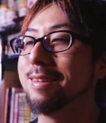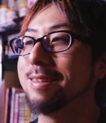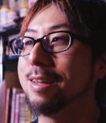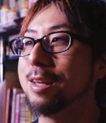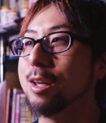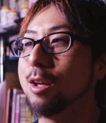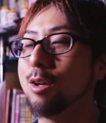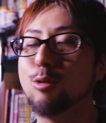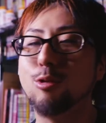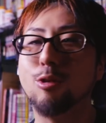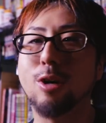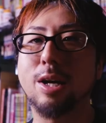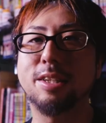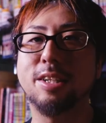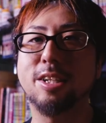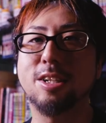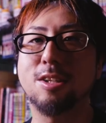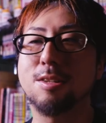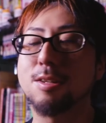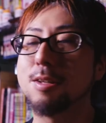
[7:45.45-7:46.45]
ぜひ、ふわっ
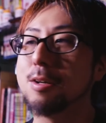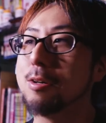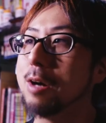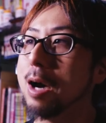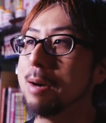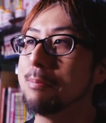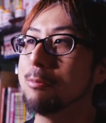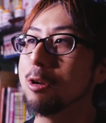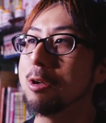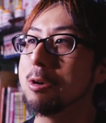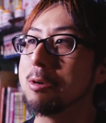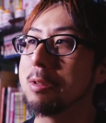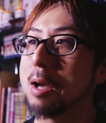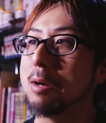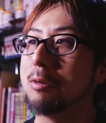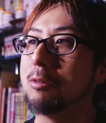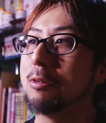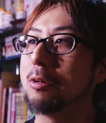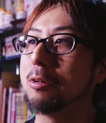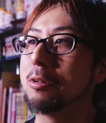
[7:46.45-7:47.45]
ちっていうアプリを
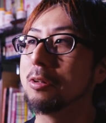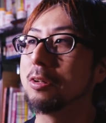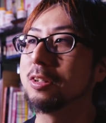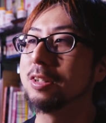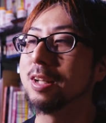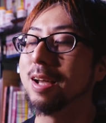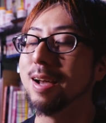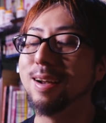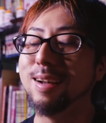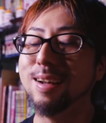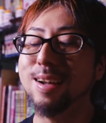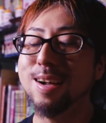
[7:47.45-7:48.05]
ダウンロードして、